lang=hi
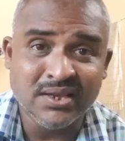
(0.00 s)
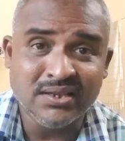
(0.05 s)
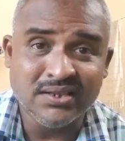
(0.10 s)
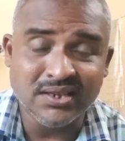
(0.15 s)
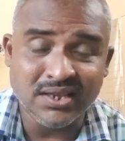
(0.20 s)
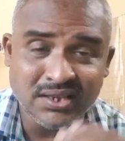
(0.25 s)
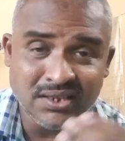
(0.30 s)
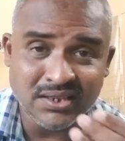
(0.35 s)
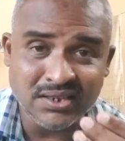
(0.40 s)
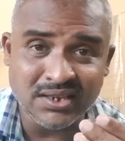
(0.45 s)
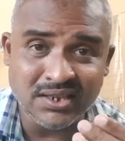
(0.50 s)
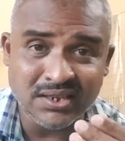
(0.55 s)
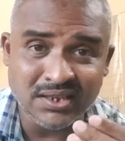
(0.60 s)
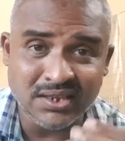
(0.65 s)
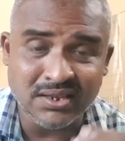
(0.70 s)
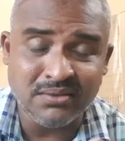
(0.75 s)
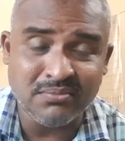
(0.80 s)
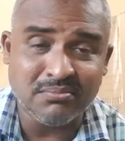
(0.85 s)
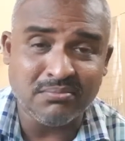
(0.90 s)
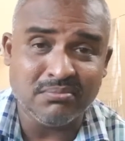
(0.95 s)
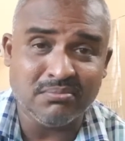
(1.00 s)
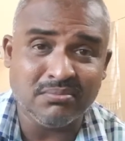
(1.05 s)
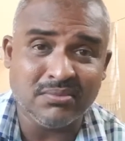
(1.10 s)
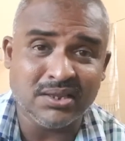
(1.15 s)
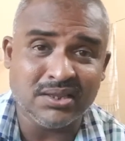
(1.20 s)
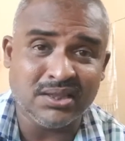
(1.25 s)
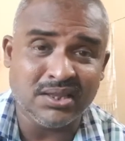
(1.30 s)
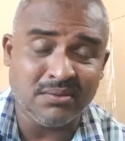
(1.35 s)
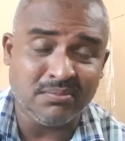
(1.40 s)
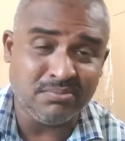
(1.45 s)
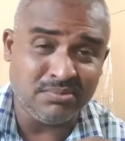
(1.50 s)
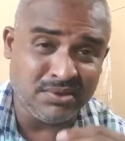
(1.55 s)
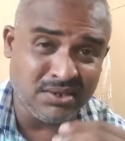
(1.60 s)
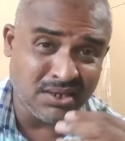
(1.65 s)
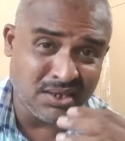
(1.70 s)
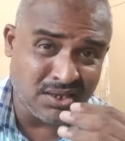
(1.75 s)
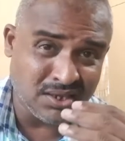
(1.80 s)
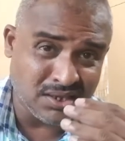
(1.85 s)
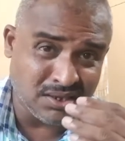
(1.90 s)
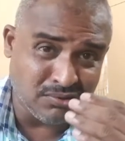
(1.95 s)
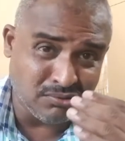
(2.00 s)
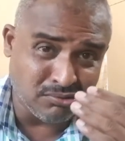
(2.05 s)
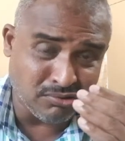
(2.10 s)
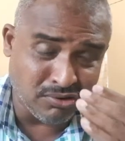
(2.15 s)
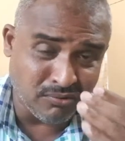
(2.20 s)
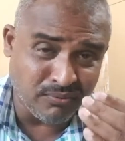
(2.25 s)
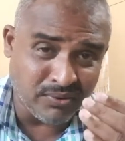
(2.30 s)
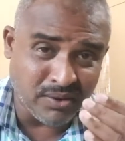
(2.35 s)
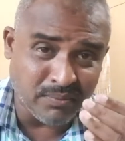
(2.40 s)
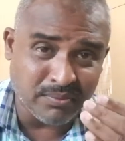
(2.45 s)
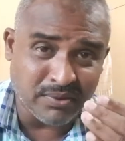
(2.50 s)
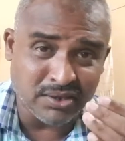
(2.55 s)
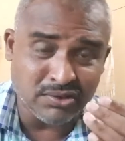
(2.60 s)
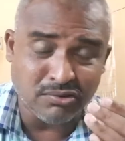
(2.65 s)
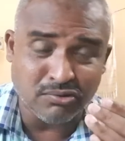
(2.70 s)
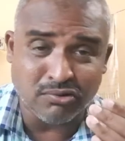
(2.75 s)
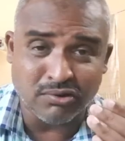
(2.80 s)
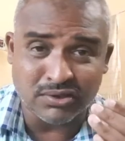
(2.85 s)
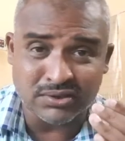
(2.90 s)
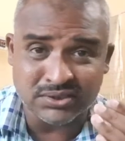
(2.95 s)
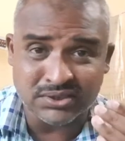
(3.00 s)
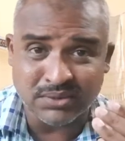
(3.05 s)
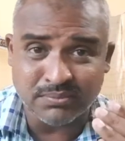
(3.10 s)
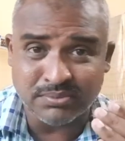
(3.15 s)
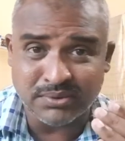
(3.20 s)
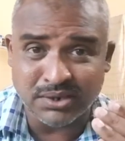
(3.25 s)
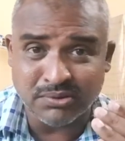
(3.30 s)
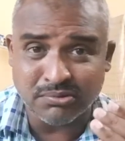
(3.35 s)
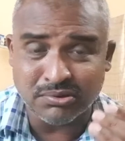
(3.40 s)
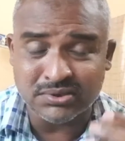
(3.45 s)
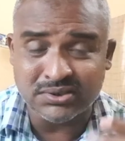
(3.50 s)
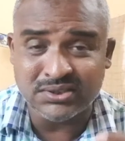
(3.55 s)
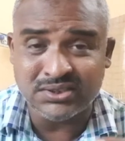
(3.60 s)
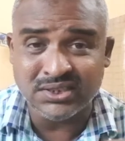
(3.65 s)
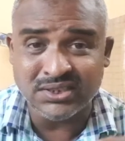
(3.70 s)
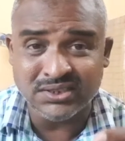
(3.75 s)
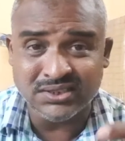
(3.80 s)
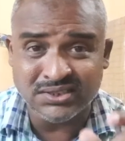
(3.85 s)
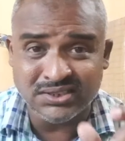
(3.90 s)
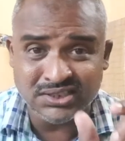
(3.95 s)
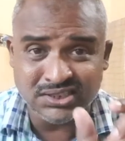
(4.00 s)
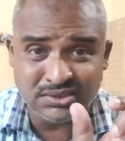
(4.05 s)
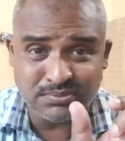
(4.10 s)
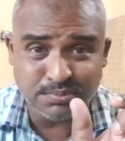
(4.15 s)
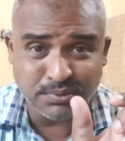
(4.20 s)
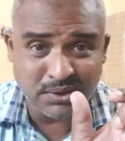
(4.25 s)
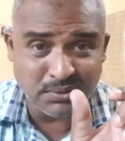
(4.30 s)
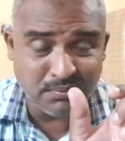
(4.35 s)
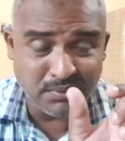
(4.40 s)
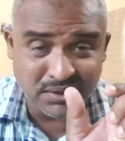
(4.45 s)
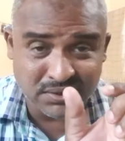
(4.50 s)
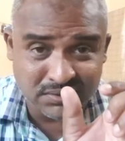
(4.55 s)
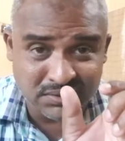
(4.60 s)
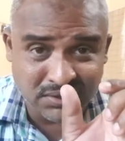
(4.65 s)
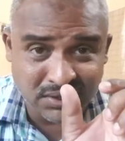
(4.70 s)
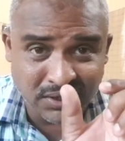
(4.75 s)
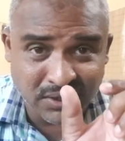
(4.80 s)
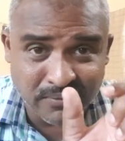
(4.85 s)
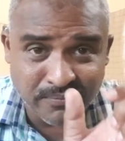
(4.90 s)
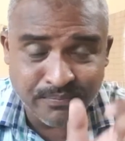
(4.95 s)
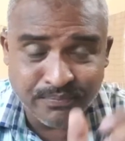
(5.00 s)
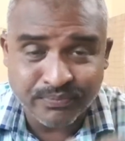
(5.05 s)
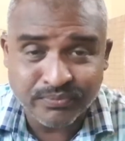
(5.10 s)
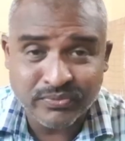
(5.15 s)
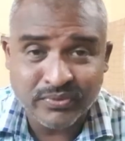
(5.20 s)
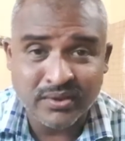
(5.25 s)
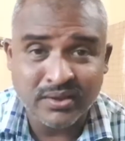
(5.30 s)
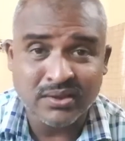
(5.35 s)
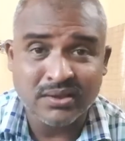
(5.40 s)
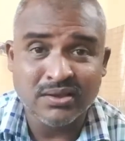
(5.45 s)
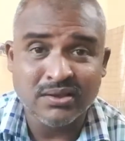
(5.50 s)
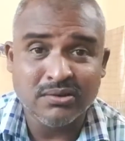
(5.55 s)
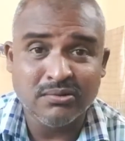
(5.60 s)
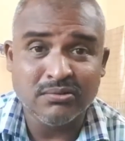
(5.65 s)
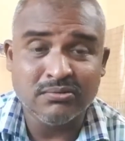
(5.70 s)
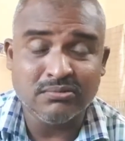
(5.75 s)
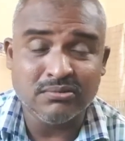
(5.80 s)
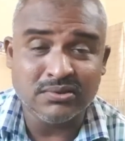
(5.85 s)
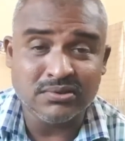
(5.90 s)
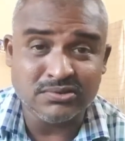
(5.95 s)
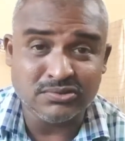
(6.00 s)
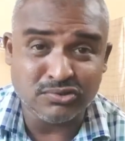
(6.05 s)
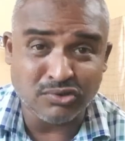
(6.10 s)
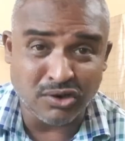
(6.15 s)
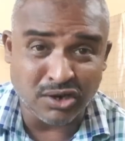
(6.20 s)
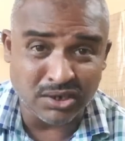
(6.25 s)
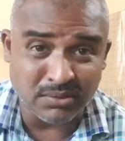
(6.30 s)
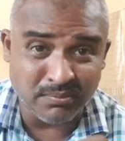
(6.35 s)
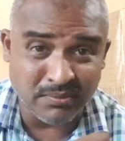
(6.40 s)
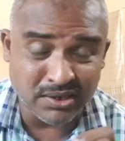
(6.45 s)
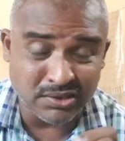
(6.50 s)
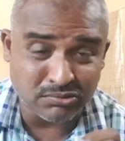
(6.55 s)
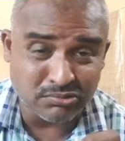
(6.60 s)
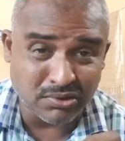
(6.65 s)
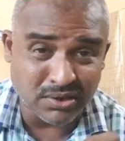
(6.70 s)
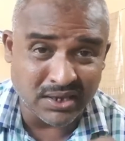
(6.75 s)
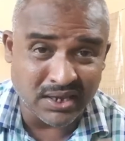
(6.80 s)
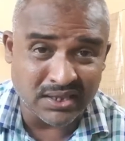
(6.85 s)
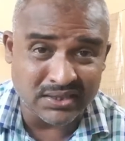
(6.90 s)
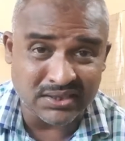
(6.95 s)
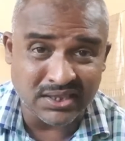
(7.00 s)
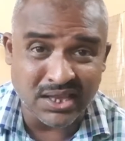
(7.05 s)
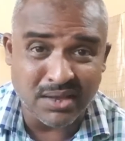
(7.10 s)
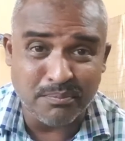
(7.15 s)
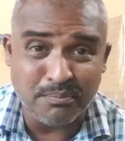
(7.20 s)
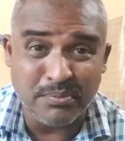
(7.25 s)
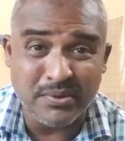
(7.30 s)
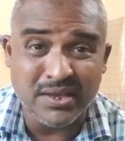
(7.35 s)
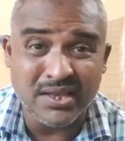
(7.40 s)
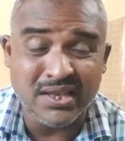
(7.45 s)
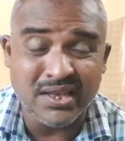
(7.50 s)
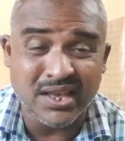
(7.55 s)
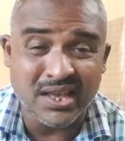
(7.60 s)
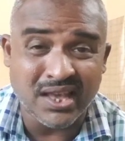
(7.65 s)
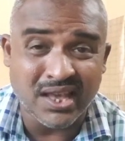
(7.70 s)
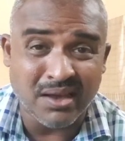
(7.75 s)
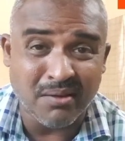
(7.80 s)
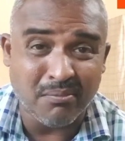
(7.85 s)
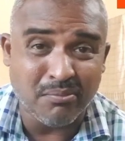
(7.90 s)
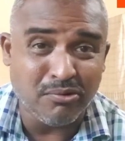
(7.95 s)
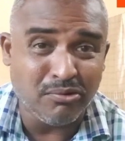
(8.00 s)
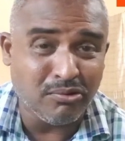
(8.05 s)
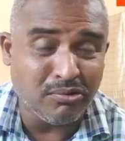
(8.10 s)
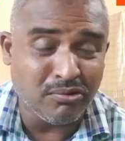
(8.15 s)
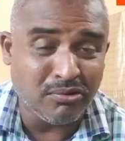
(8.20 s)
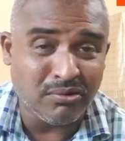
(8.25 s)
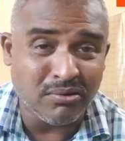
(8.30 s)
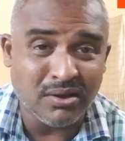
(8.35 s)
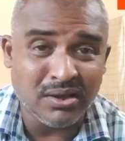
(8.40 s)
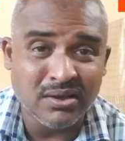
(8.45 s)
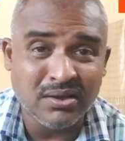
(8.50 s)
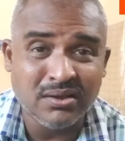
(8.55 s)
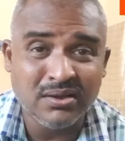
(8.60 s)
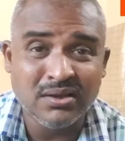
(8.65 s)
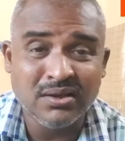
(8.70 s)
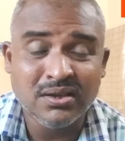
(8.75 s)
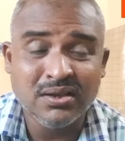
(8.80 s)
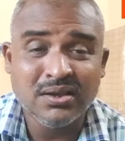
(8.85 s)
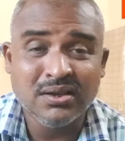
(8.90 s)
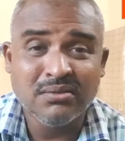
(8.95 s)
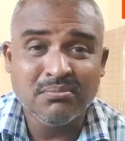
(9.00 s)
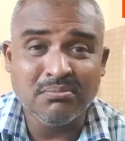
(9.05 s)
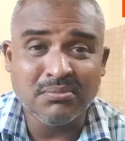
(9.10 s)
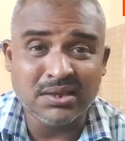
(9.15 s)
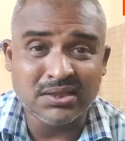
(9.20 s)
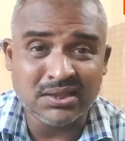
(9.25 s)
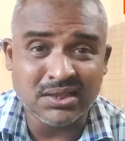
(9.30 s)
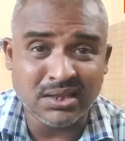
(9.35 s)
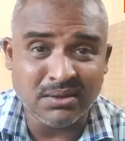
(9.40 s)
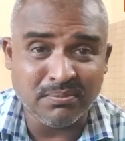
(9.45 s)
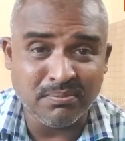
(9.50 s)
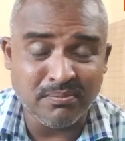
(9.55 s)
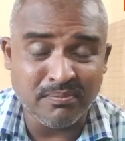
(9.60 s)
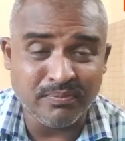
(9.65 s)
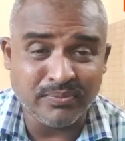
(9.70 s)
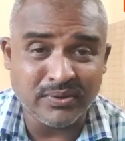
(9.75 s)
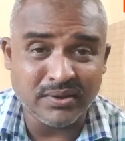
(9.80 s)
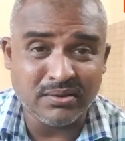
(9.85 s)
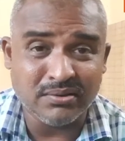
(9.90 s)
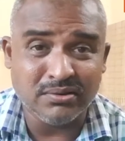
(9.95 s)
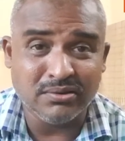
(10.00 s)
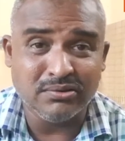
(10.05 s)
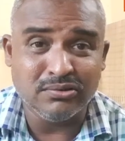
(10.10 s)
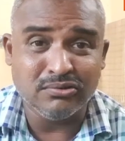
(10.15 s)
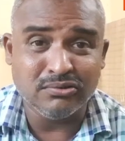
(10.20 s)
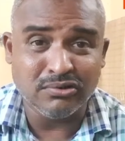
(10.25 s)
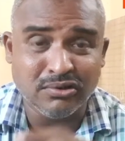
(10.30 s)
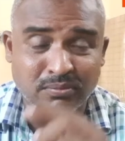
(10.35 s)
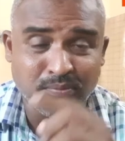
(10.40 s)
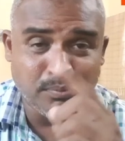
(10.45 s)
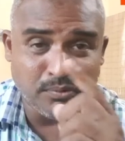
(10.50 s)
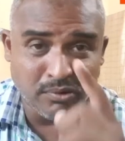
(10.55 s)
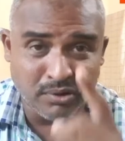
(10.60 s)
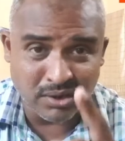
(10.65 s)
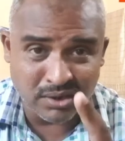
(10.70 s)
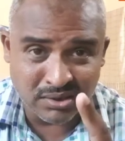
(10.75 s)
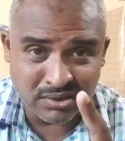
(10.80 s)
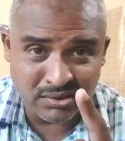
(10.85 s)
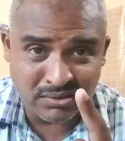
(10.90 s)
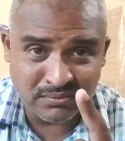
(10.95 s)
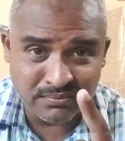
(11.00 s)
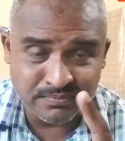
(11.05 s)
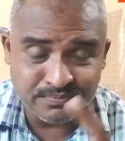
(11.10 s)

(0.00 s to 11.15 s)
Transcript: यही नहीं मतलब ये नो फैब का जो कॉन्सेप्ट है वो तीन चीज़ पर बेस्ड है शॉर्ट में इसको कहते हैं पी एम ओ मतलब नो फॉर्म